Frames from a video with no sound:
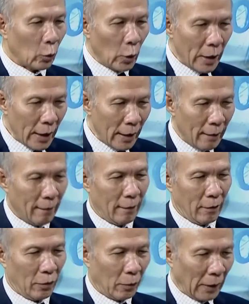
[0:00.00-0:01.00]
Tuy nhiên
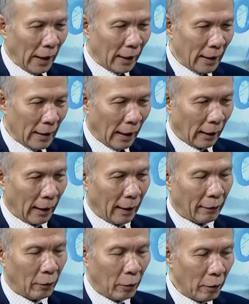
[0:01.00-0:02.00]
chúng ta thấy rằng
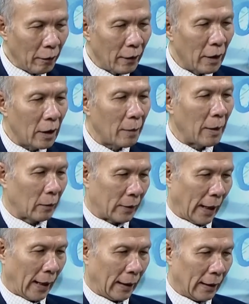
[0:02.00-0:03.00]
là đối với cái bất
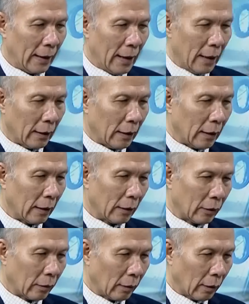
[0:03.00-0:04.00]
động sản này
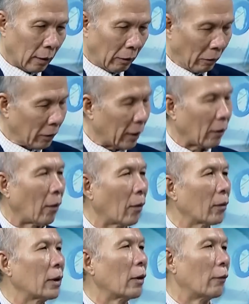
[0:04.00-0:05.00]
thì nó sẽ
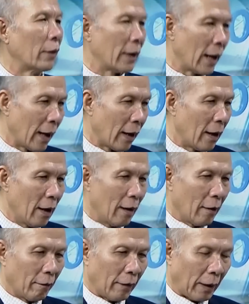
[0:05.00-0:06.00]
có nhiều vấn đề,
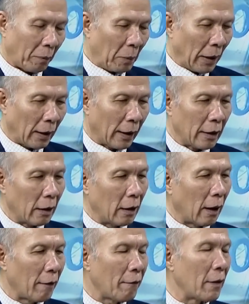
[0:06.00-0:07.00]
và đặc biệt là
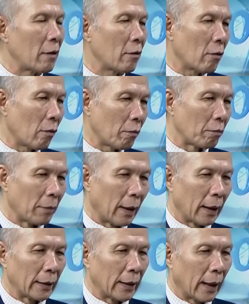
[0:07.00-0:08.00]
những cái phân khúc
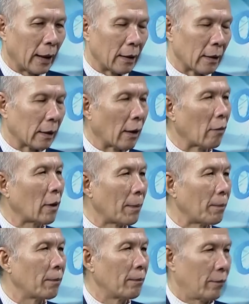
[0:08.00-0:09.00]
mà nhà ở cao
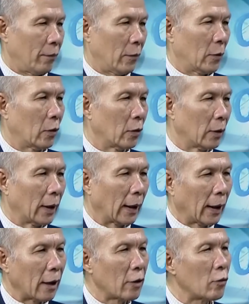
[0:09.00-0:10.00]
cấp rồi
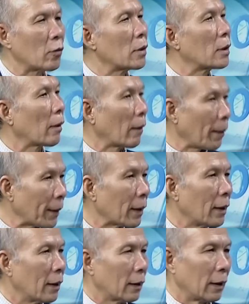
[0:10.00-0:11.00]
là các cái chung cư cao cấp ấy
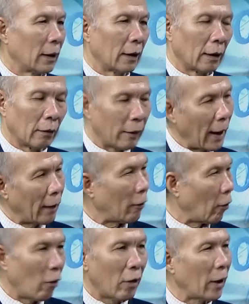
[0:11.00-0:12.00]
thì nó đang
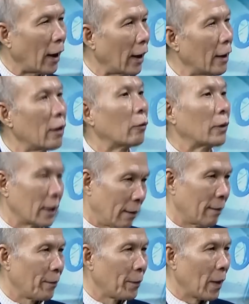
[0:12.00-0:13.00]
có cái điều tiết.